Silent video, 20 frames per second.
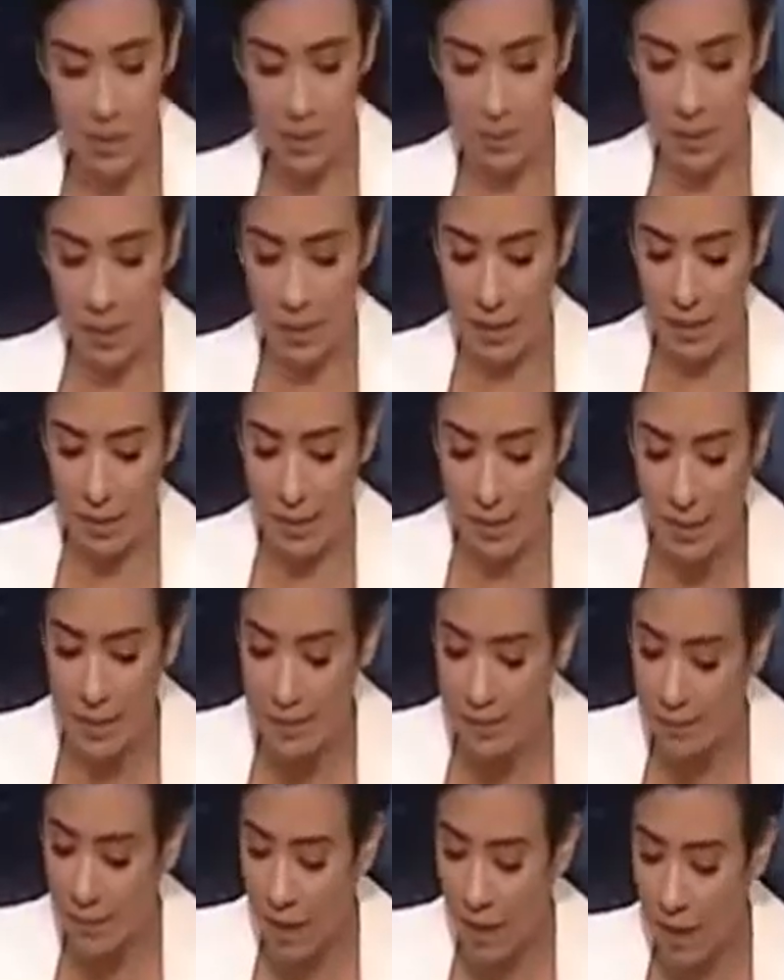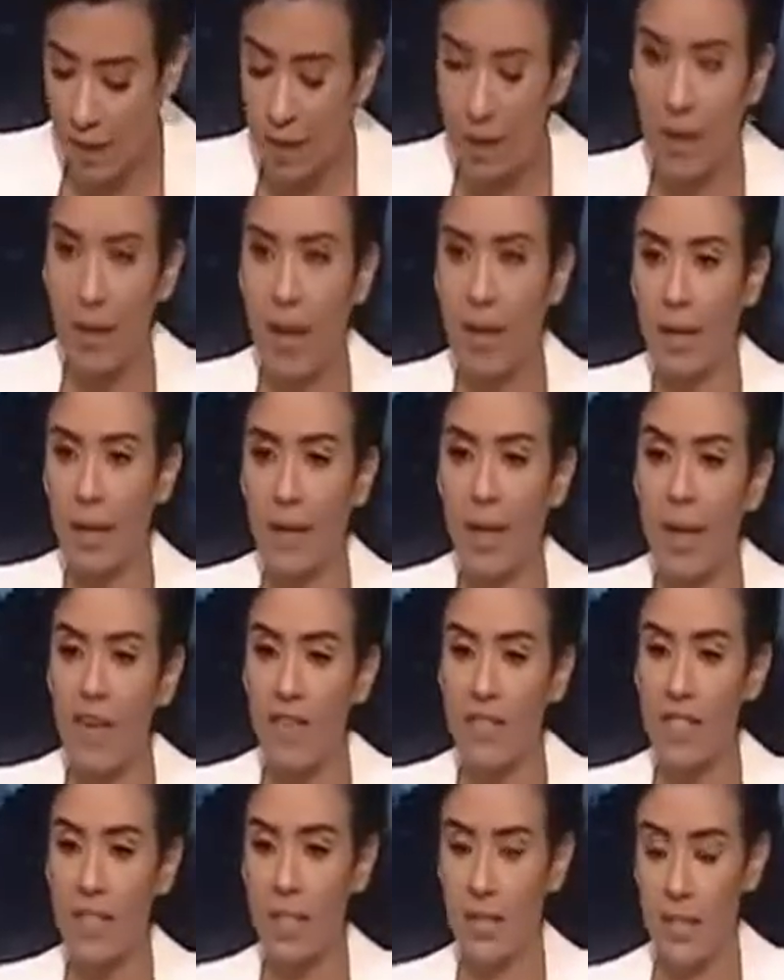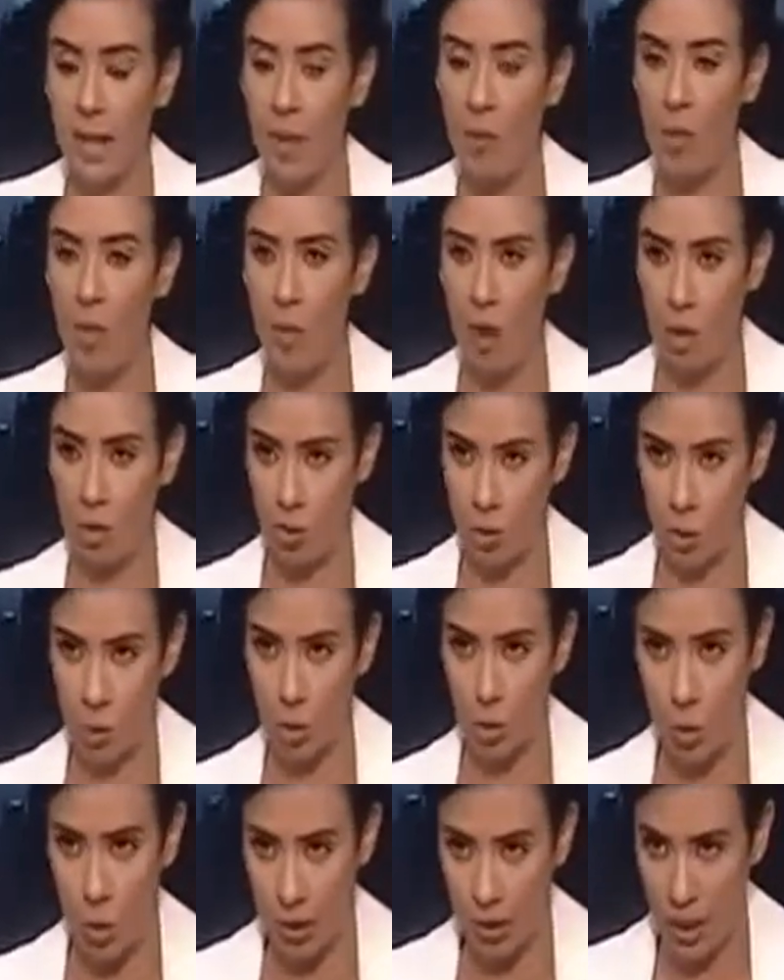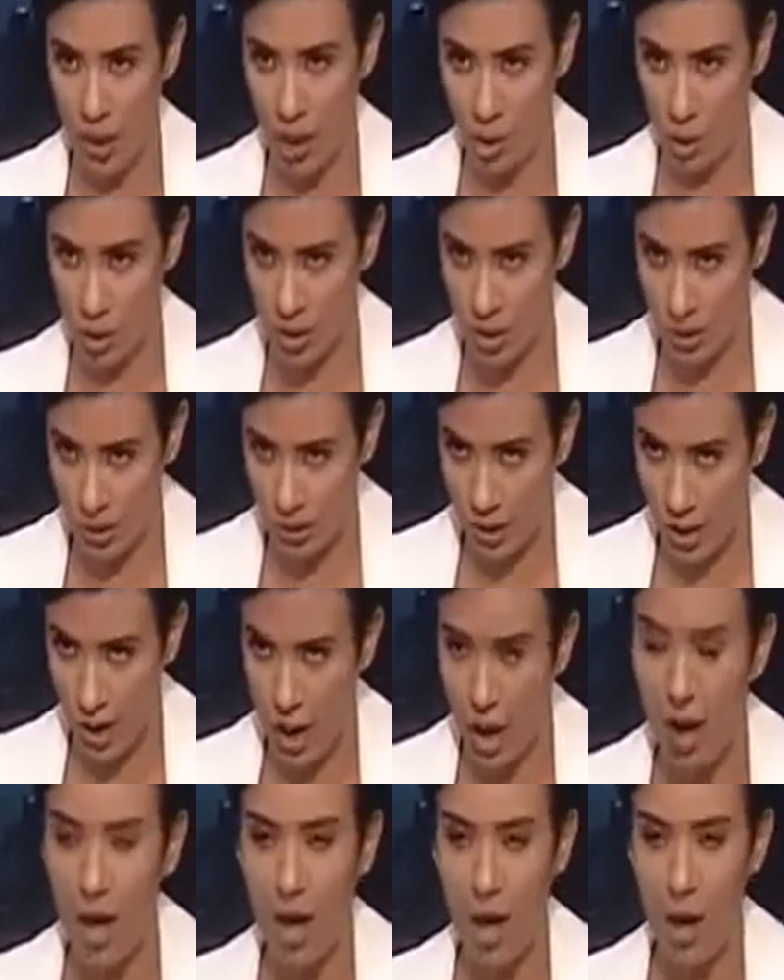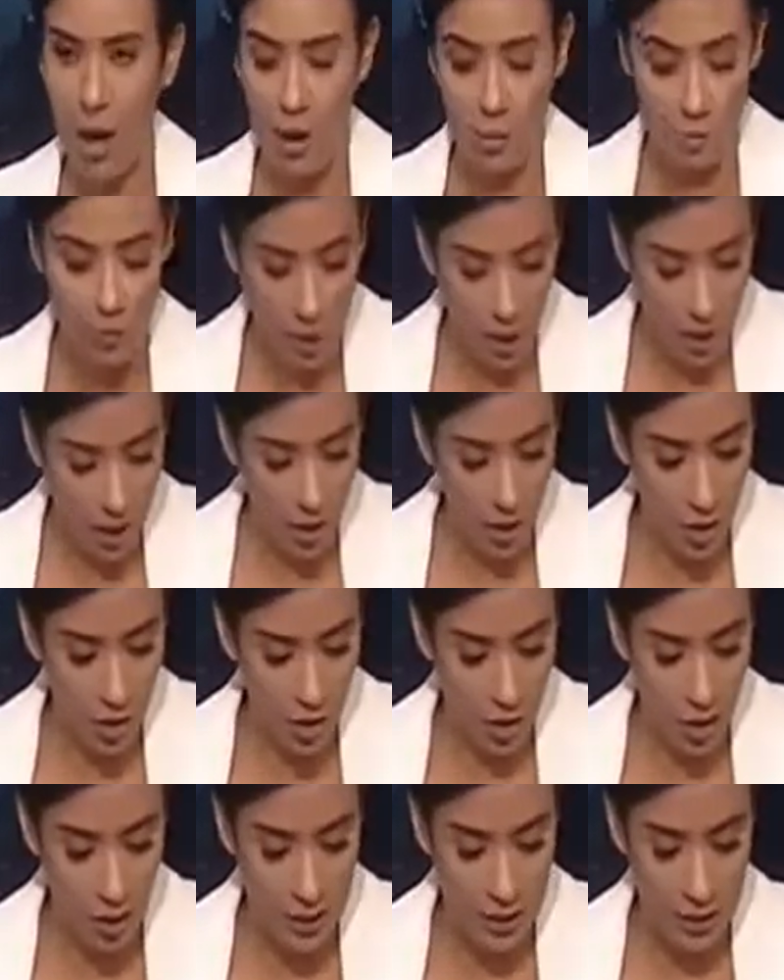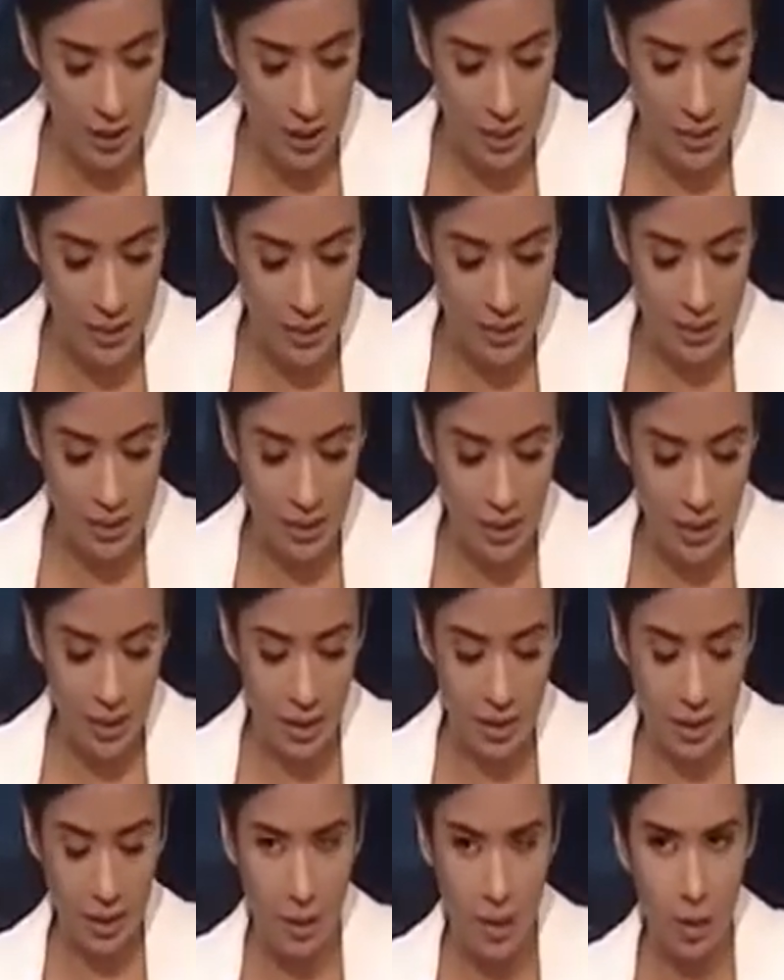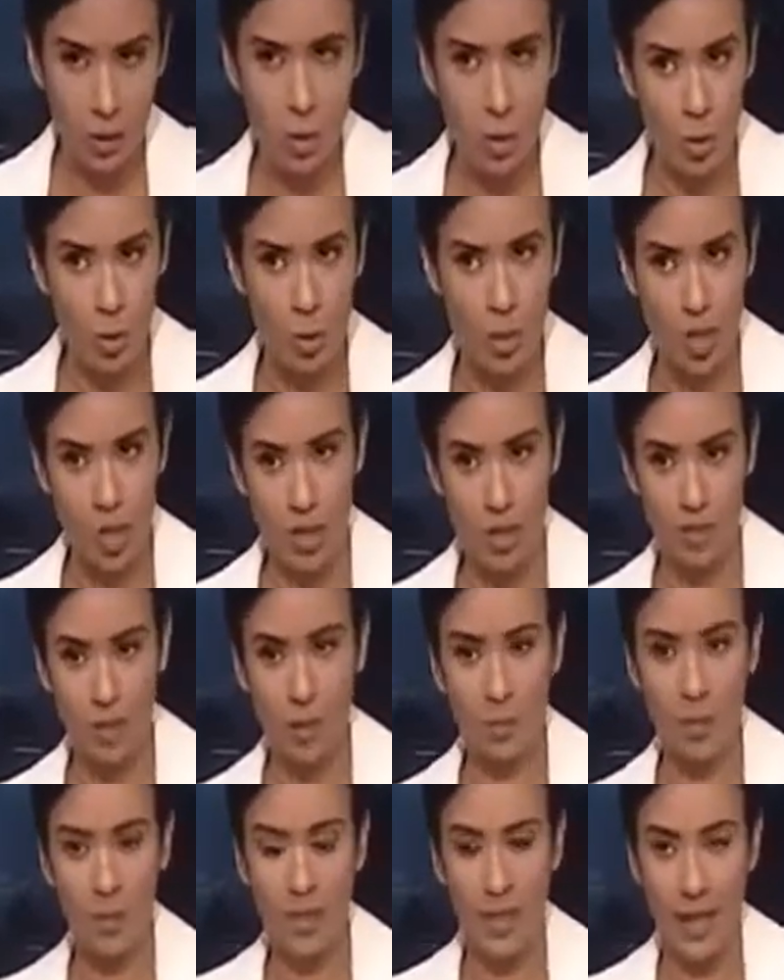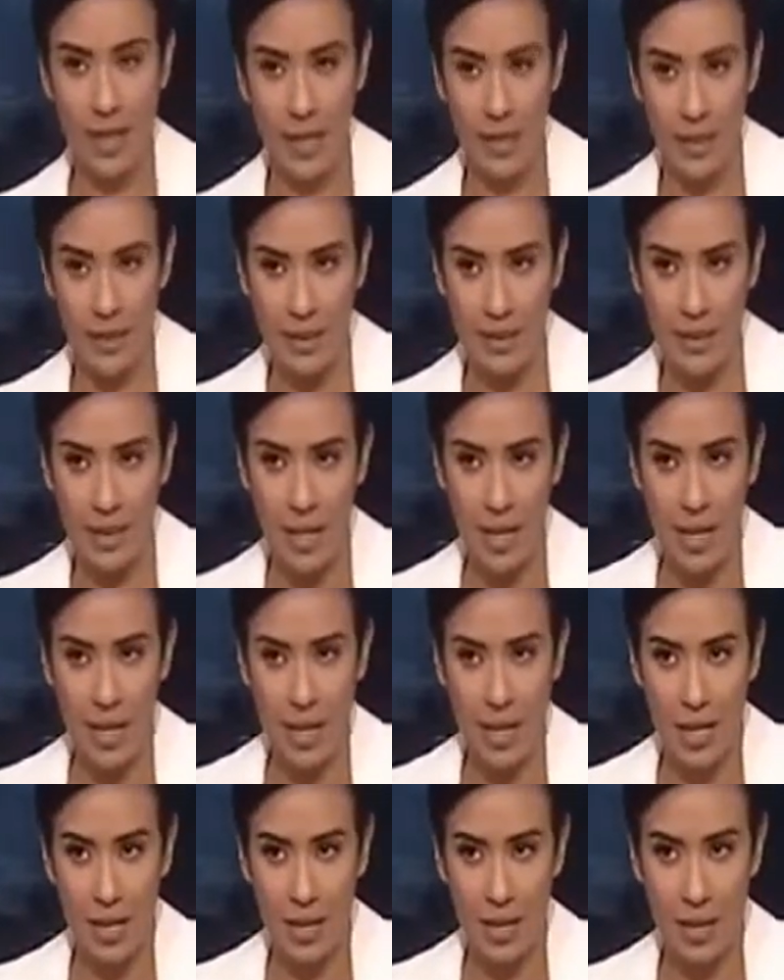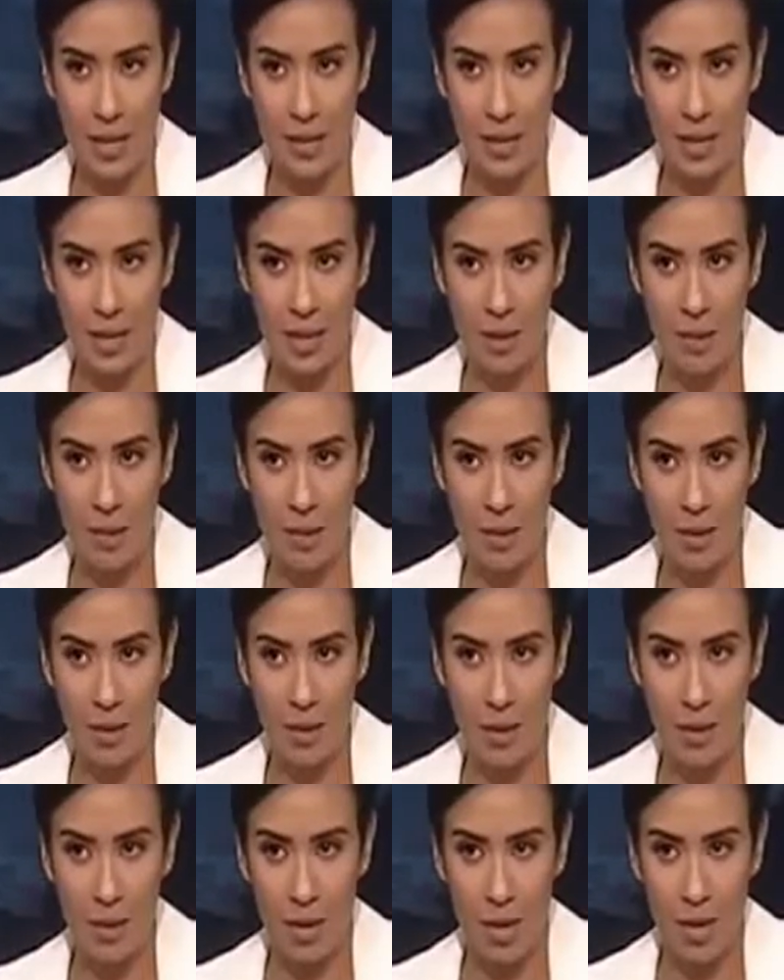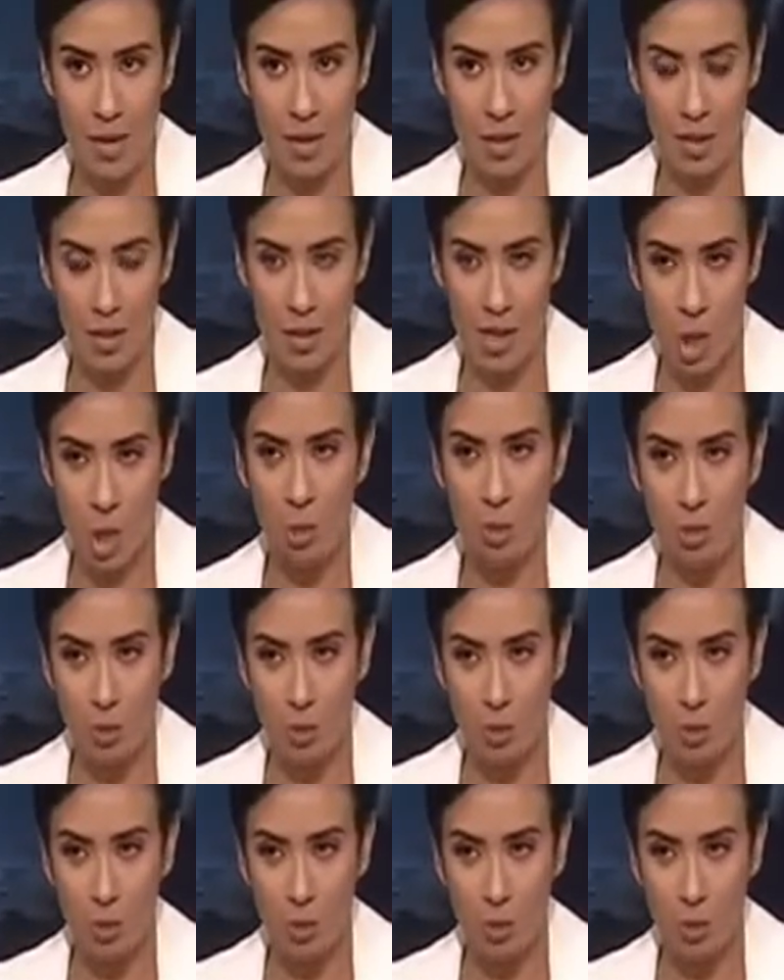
اسماعيل هل كيف ستتعاملوا مع نصوص واضحه وصريحه بحظر التعديل للنصوص الخاصه باعاده آه، انتخاب آه، الرئيس او